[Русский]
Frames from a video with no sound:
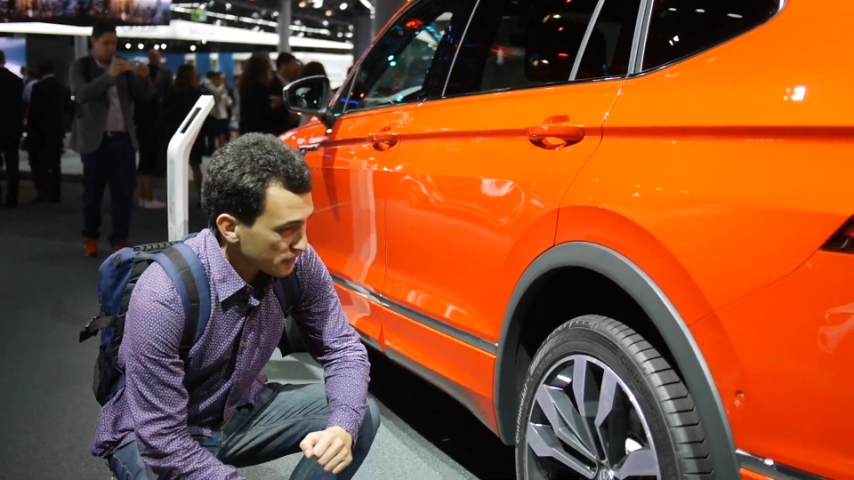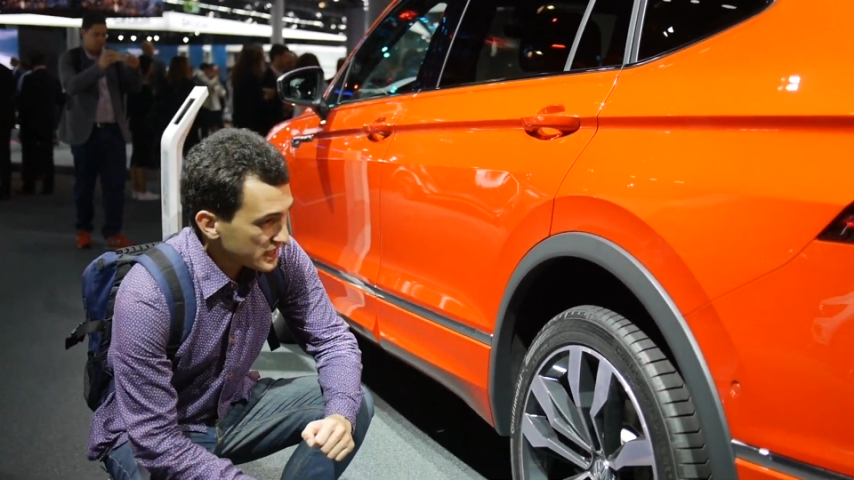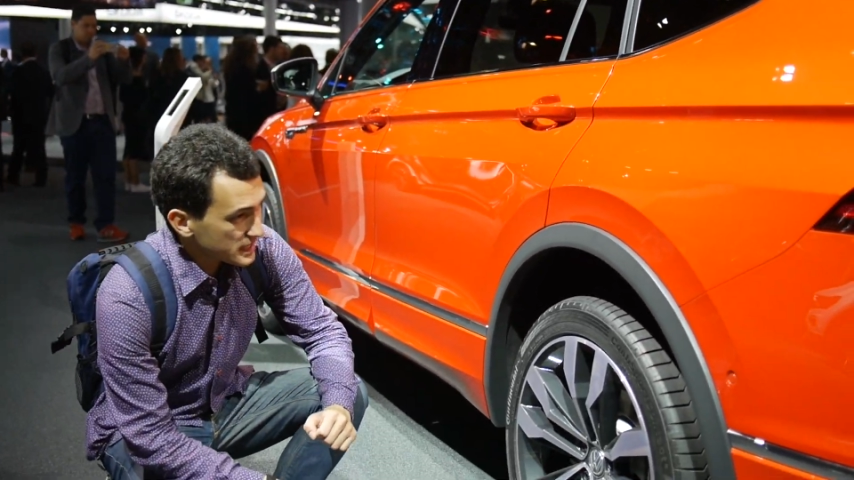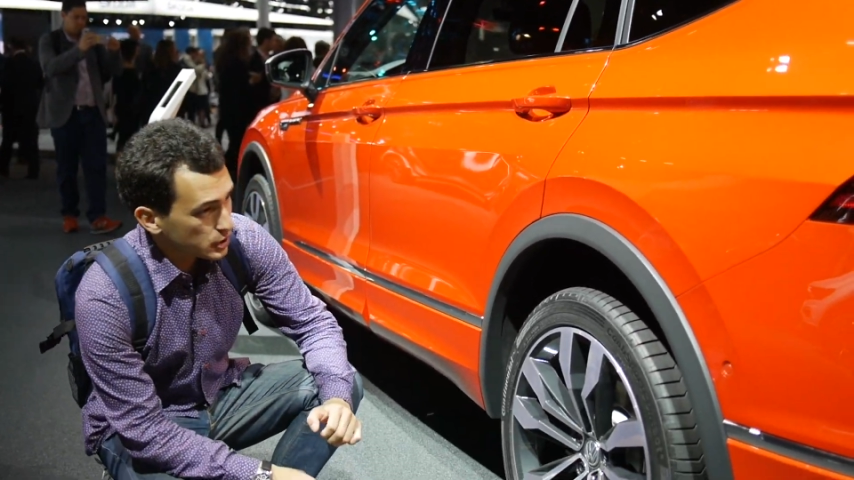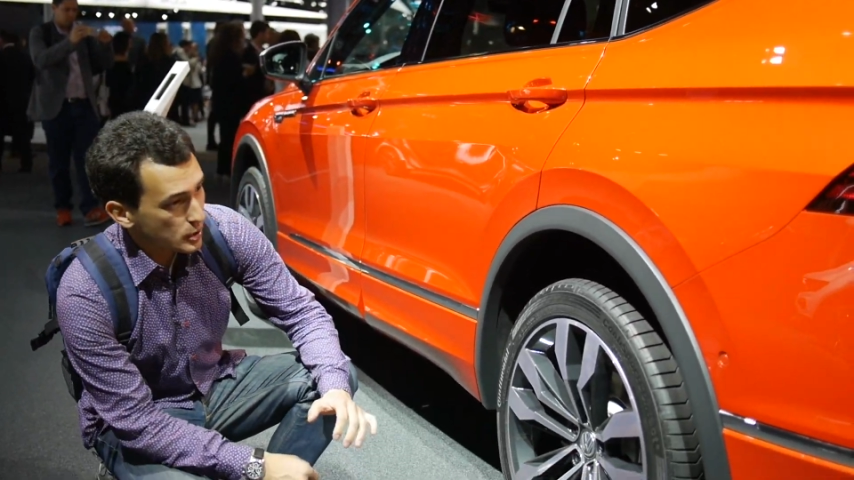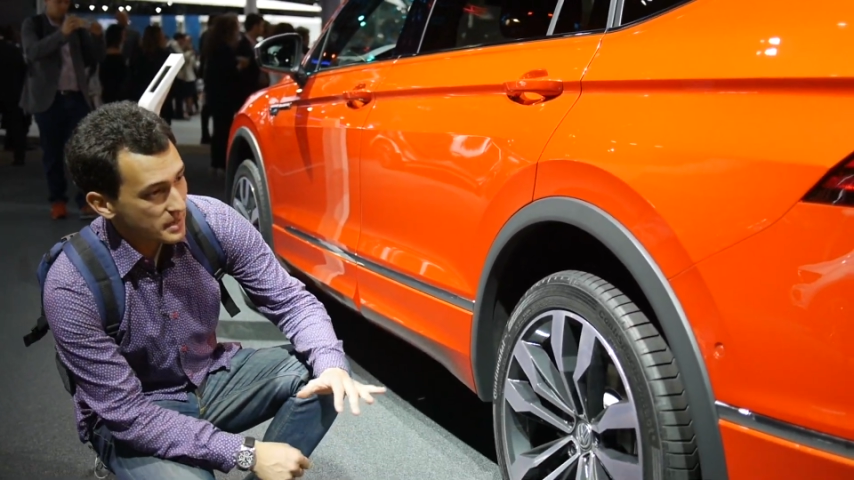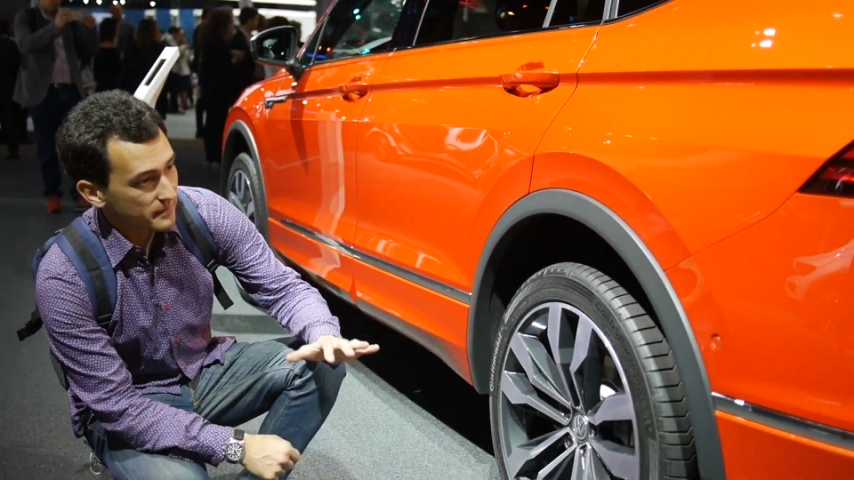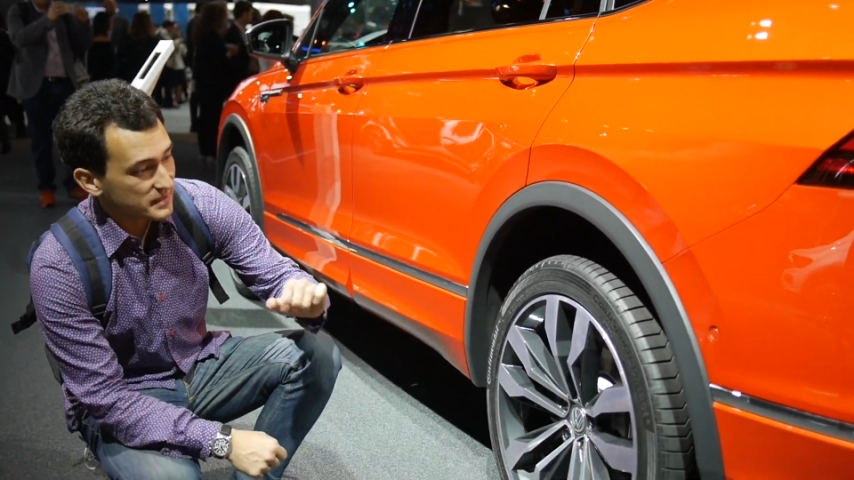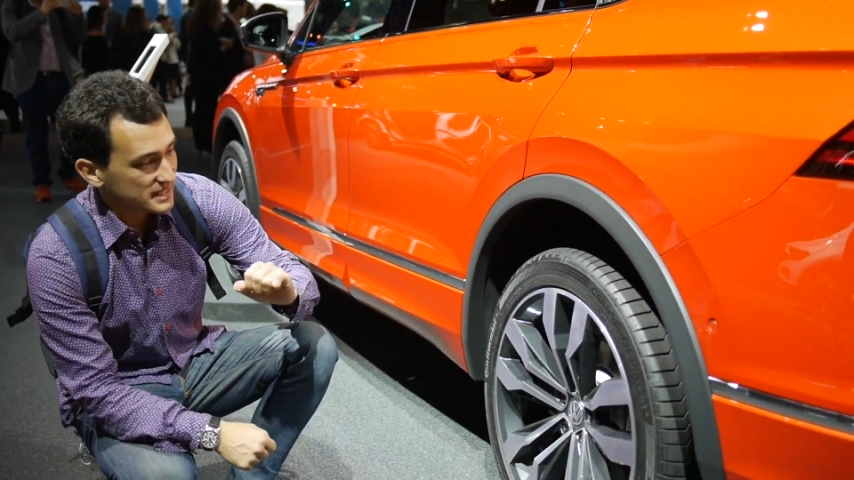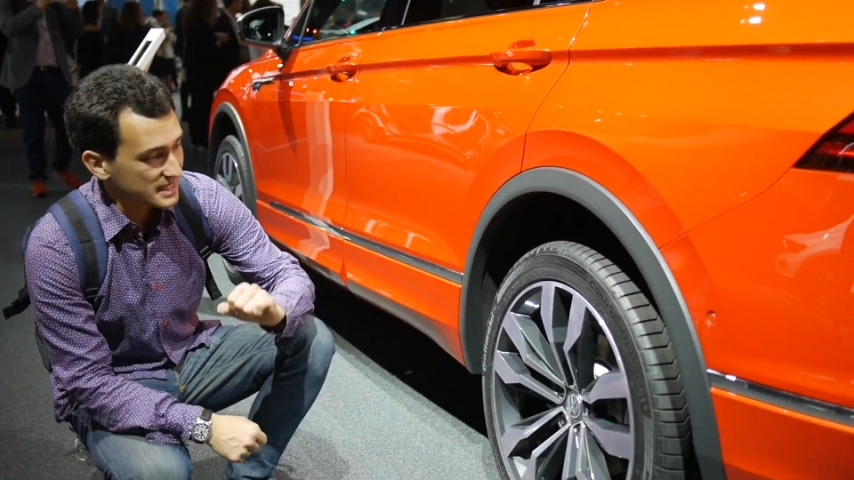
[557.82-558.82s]
виде, кроме
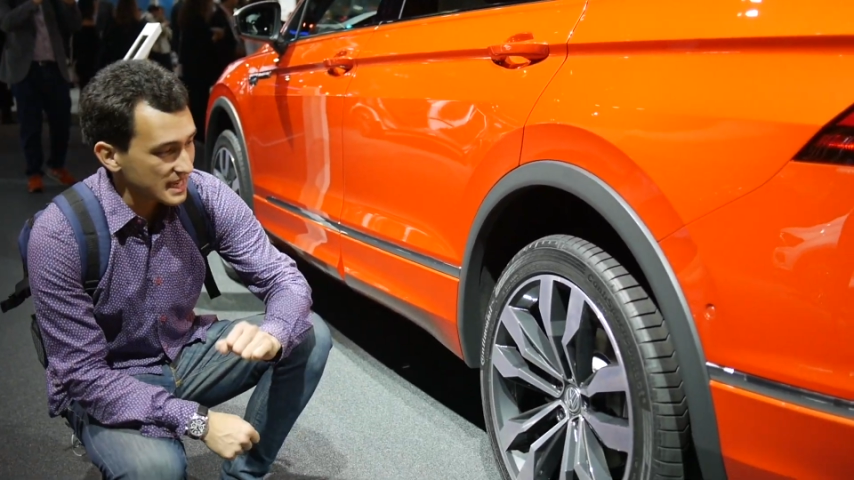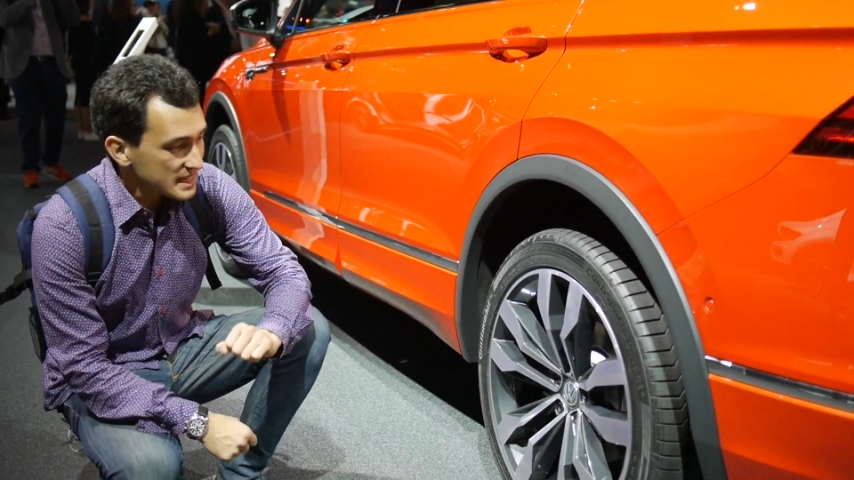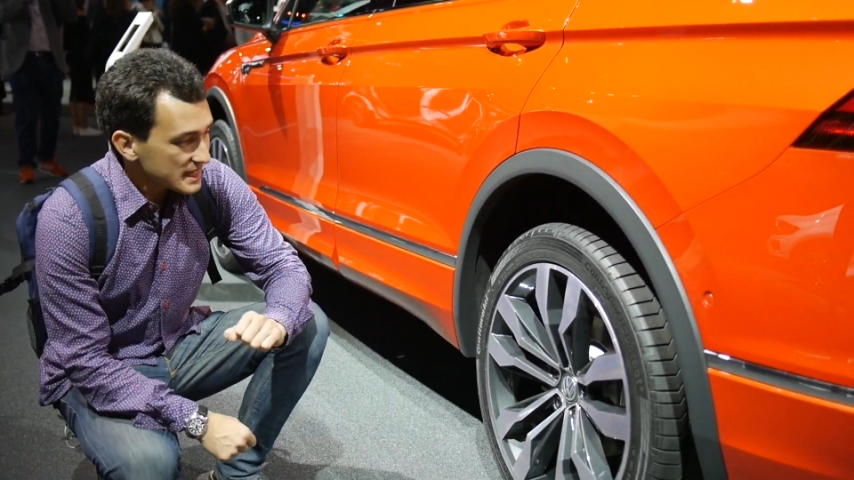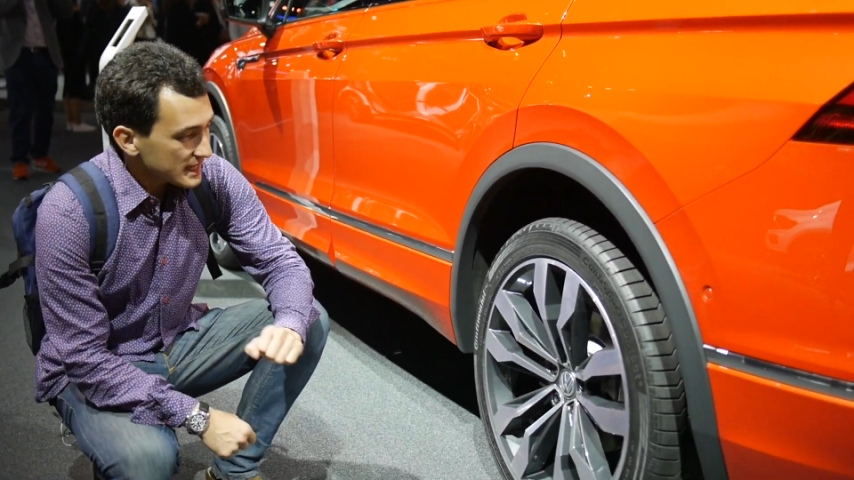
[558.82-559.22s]
обвеса,